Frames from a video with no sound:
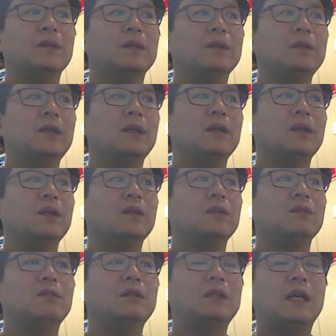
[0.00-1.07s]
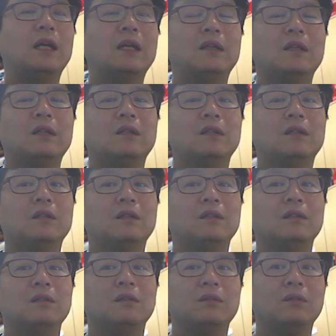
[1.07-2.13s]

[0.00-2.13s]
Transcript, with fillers: 근데 우리 약이라는 건